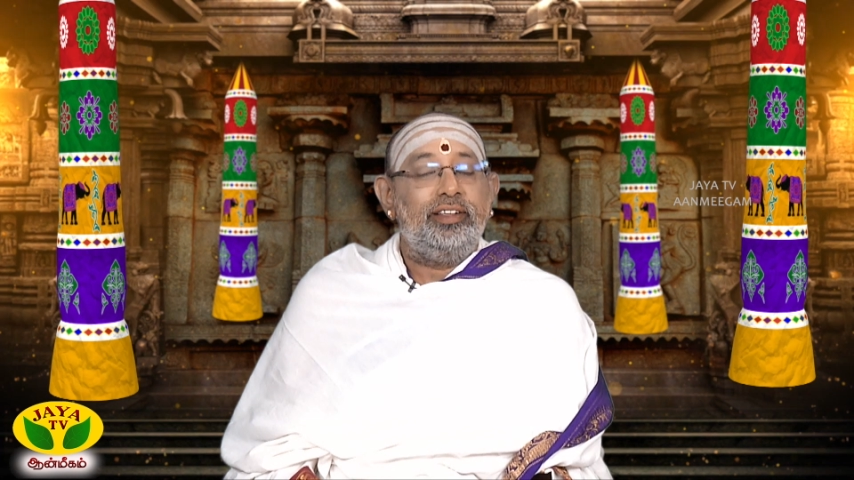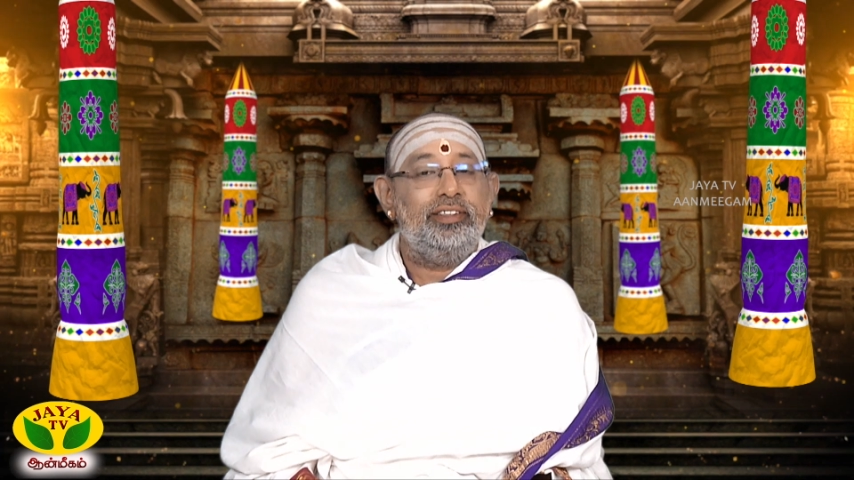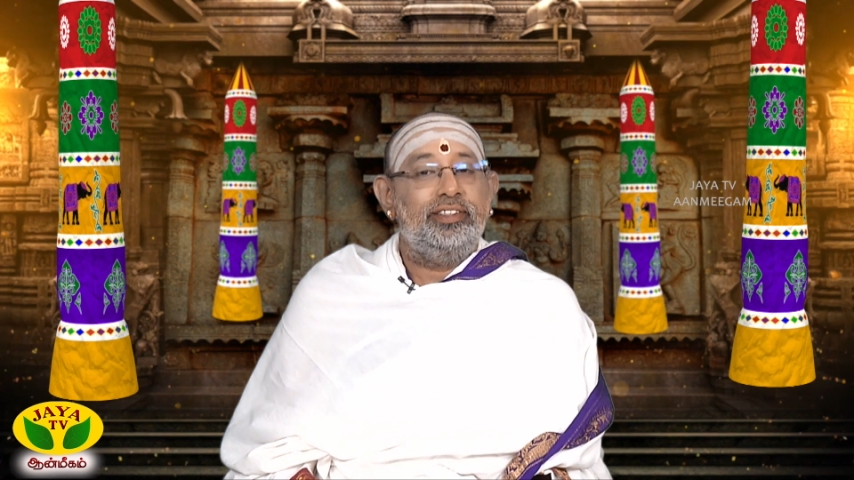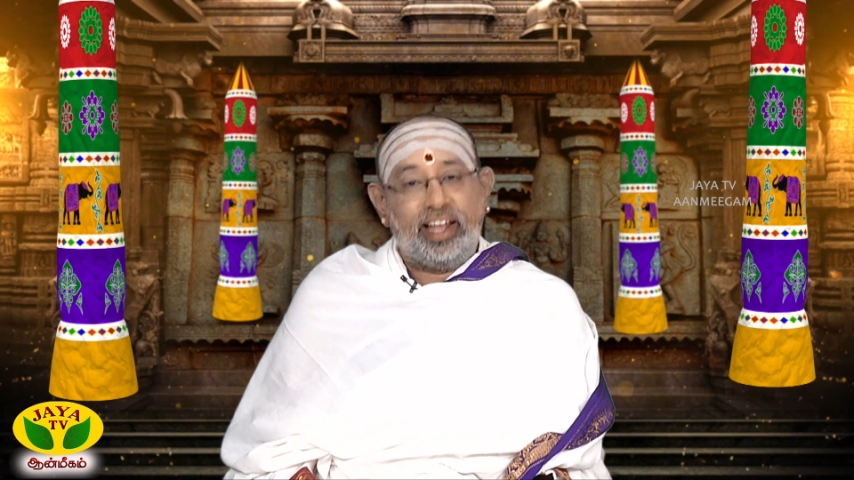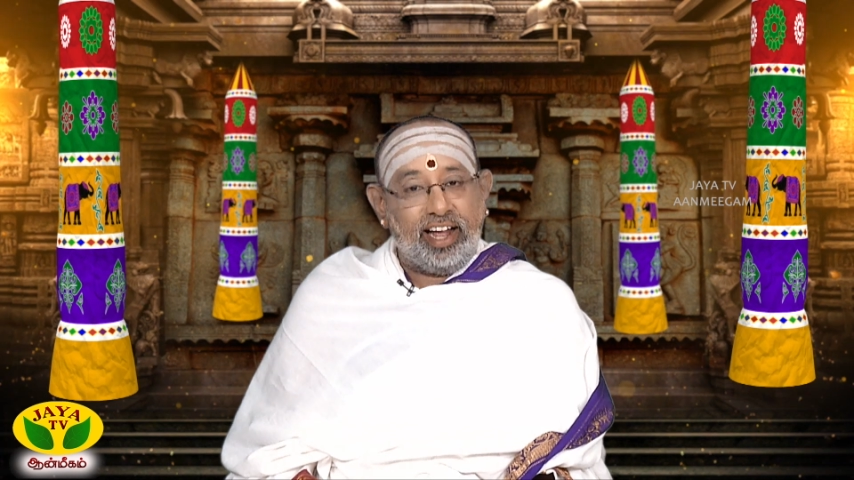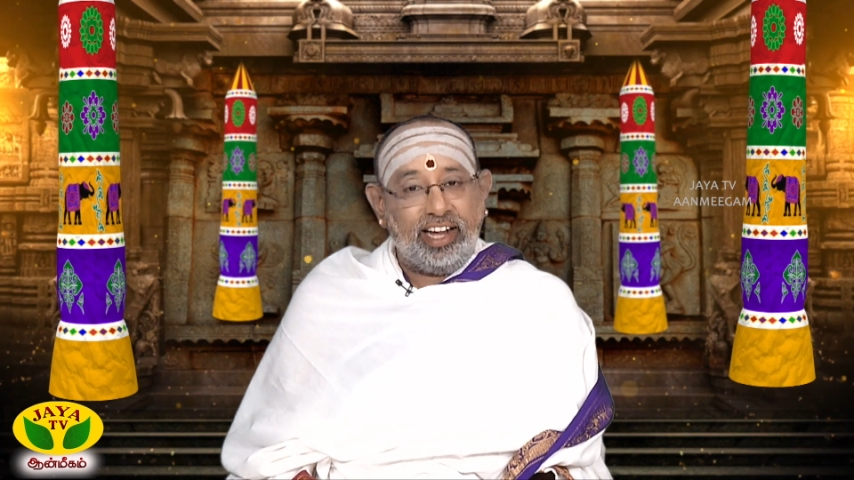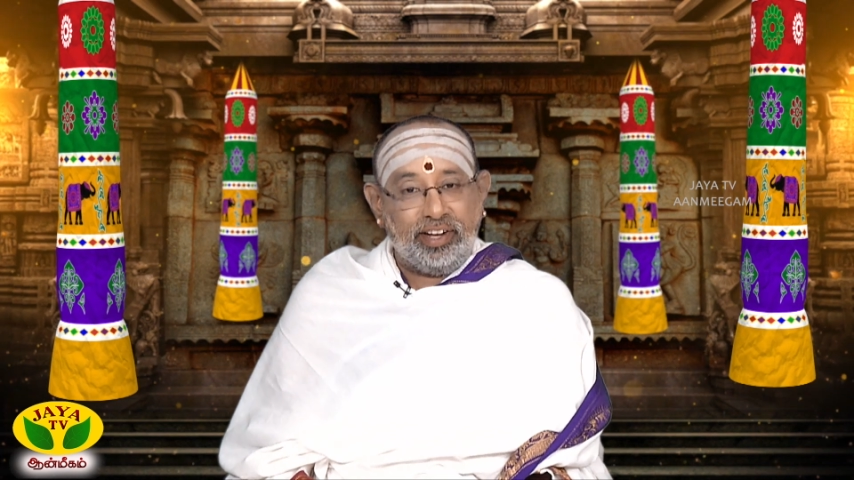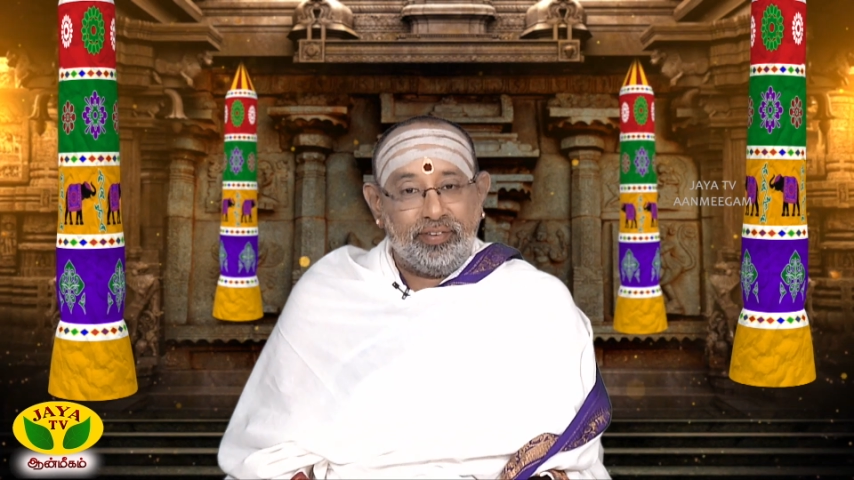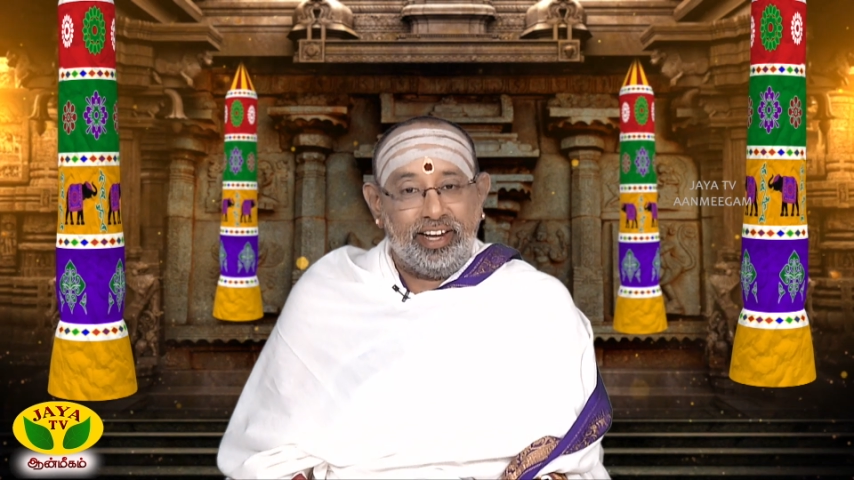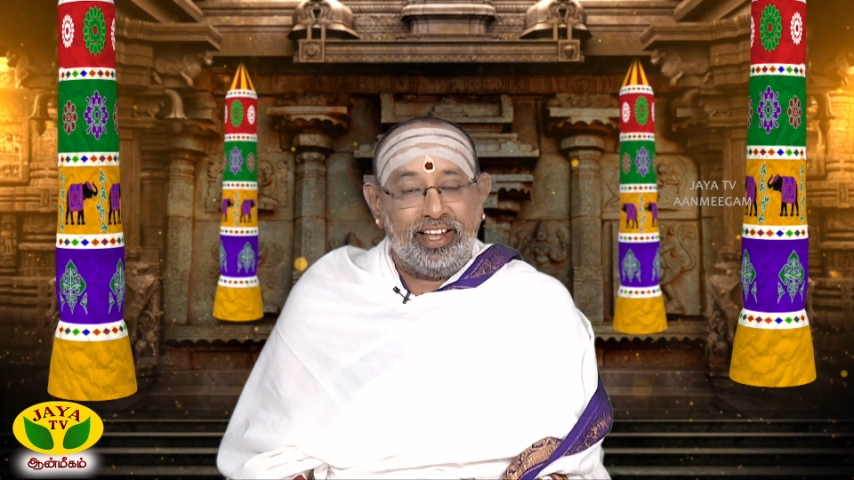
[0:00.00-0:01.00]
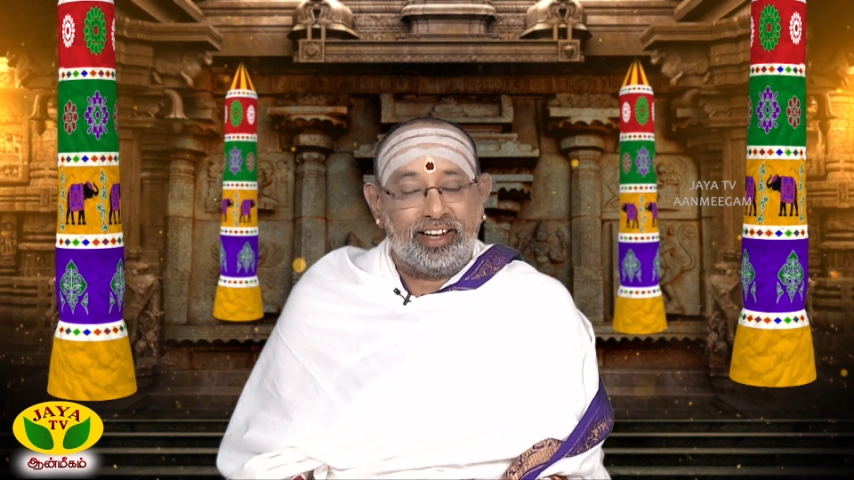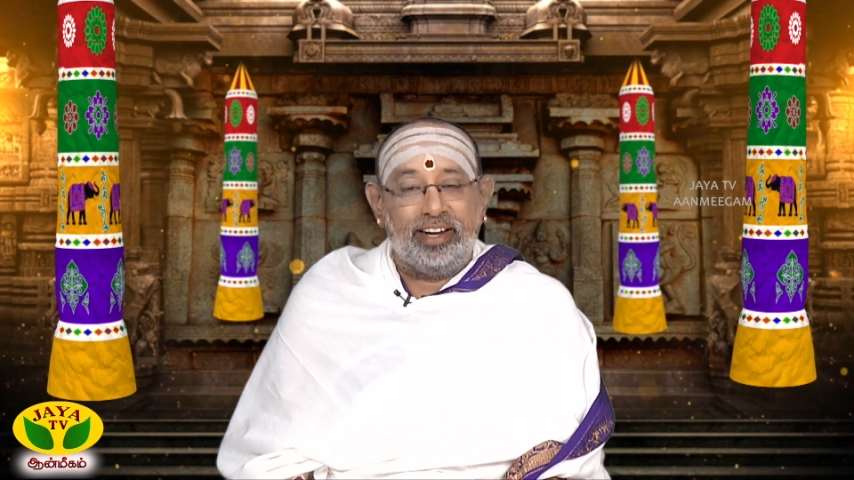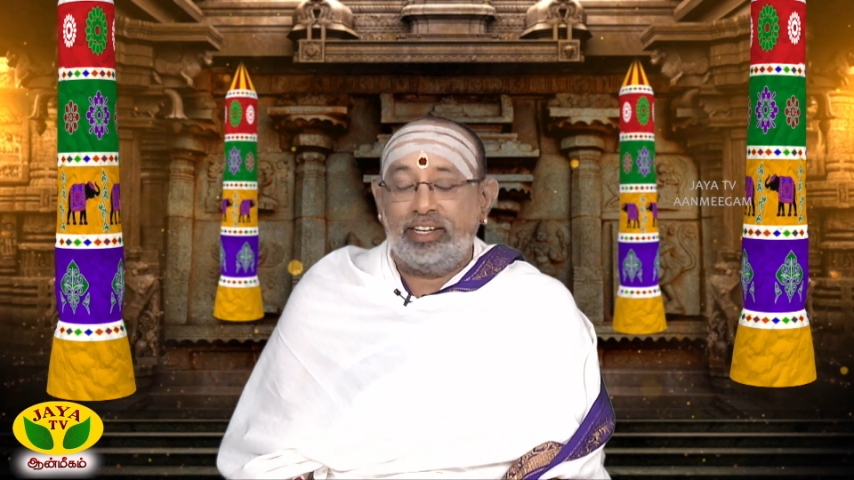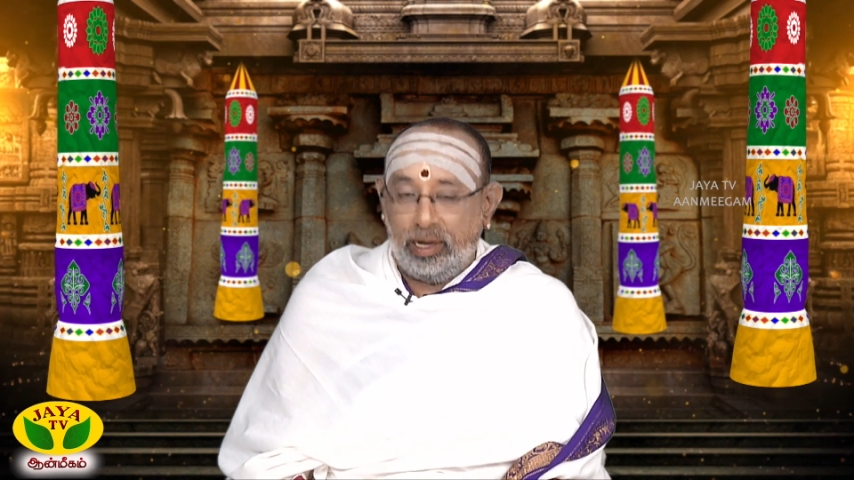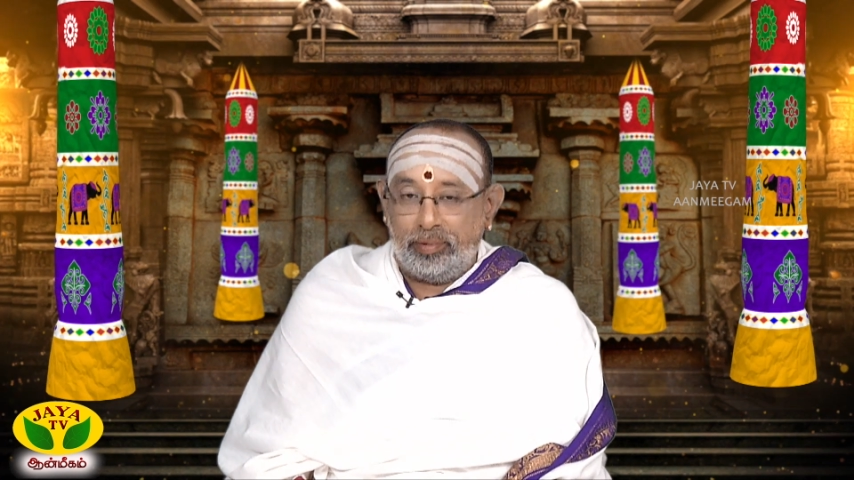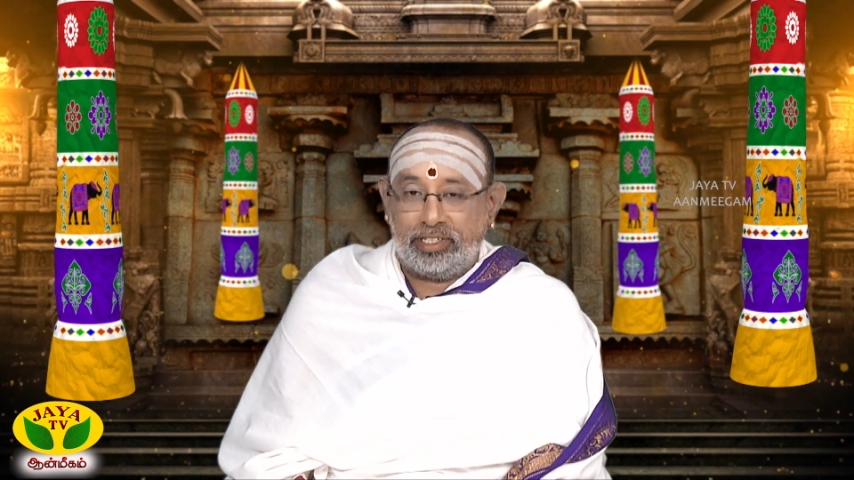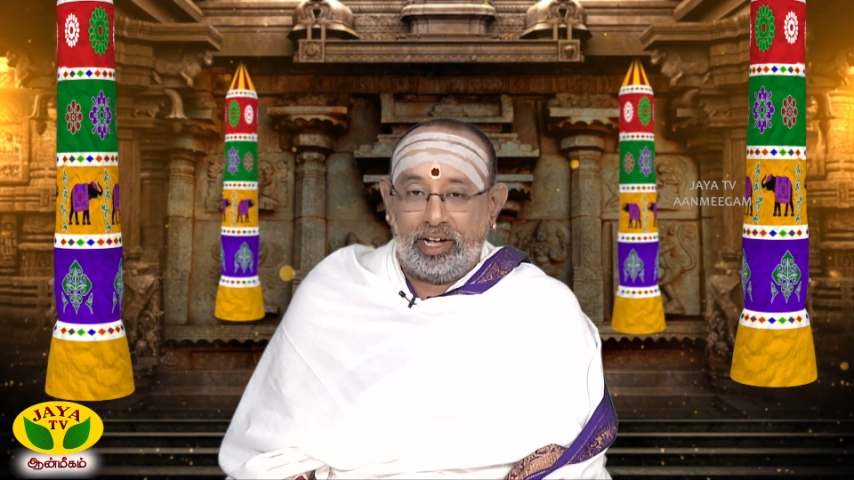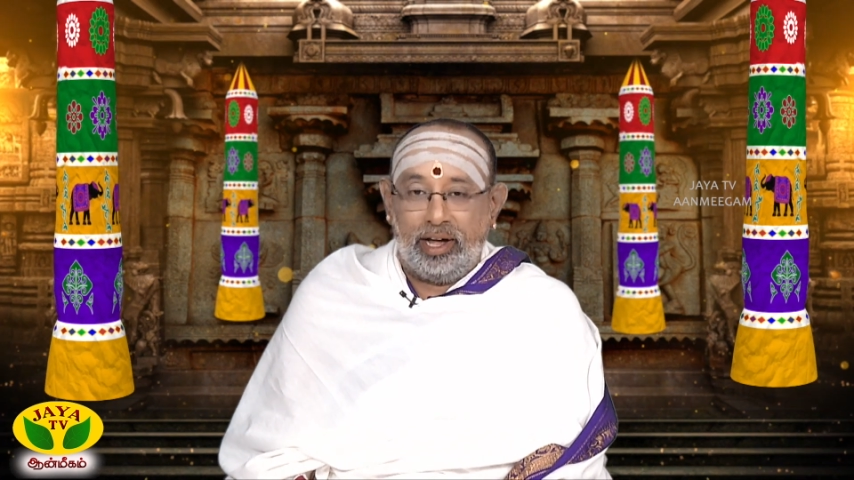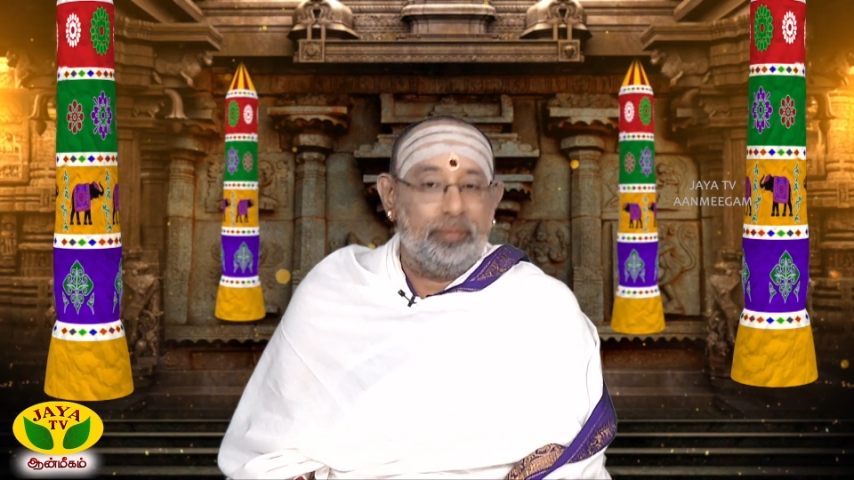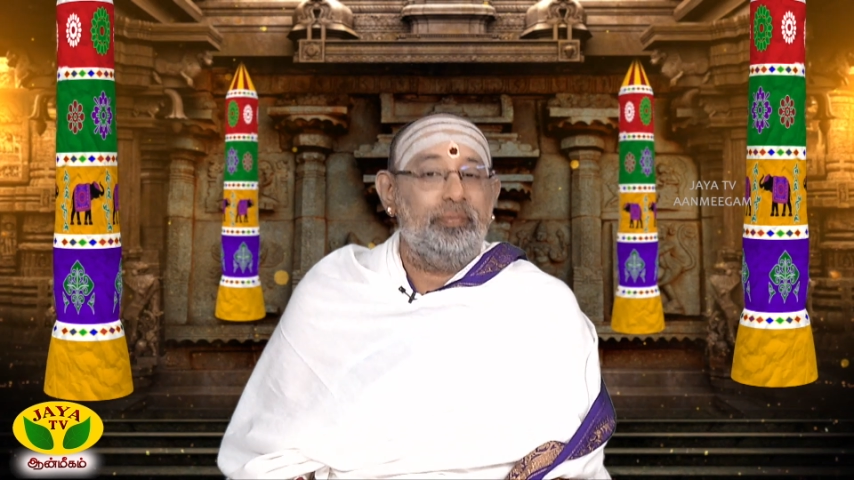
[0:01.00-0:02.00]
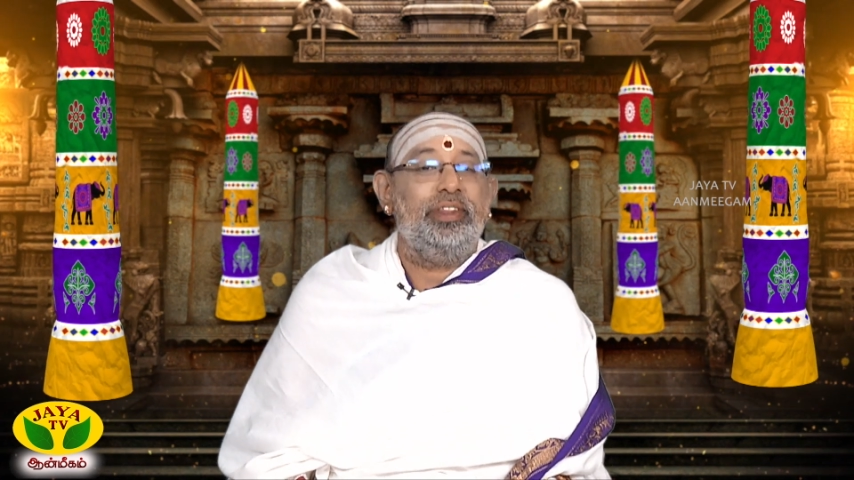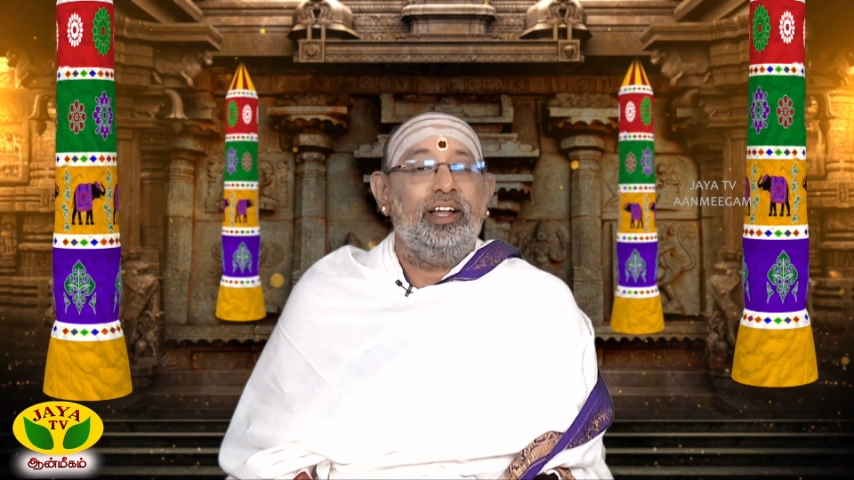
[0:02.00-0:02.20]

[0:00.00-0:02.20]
ஜெயா டிவி நேயர்களுக்கு நமஸ்காரம்